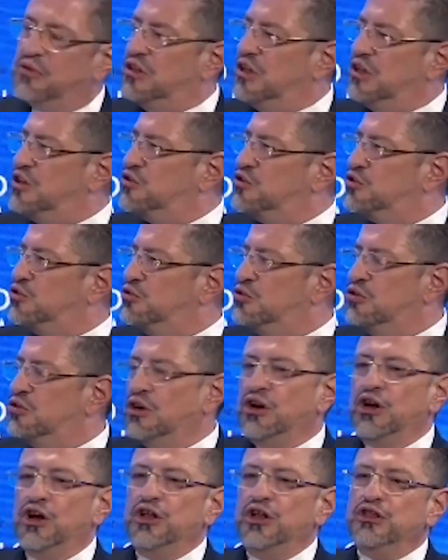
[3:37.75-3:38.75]
hemos dicho,
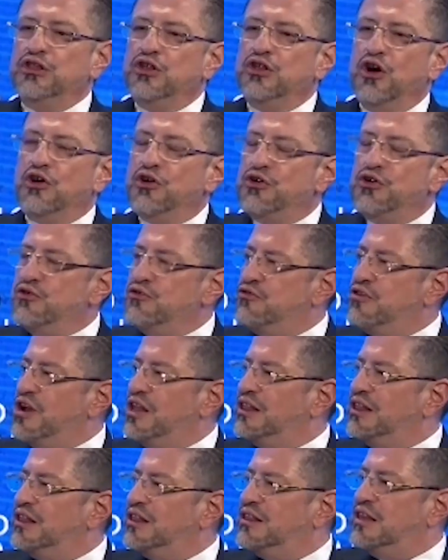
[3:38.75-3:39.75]
no
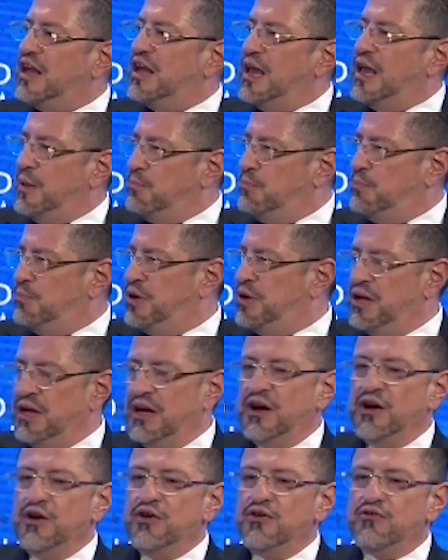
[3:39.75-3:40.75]
red tape,
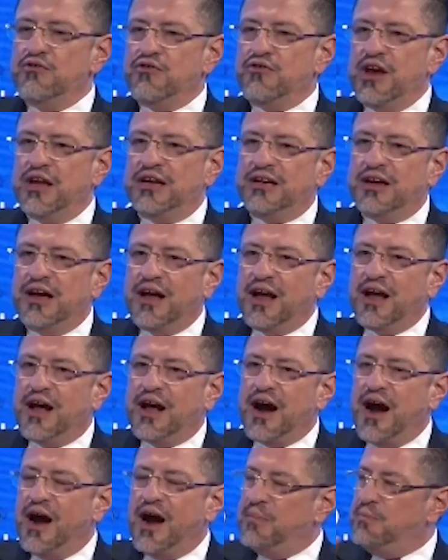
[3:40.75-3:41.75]
red
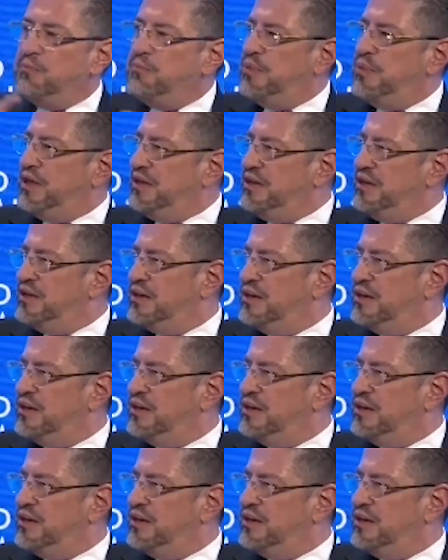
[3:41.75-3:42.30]
carpet.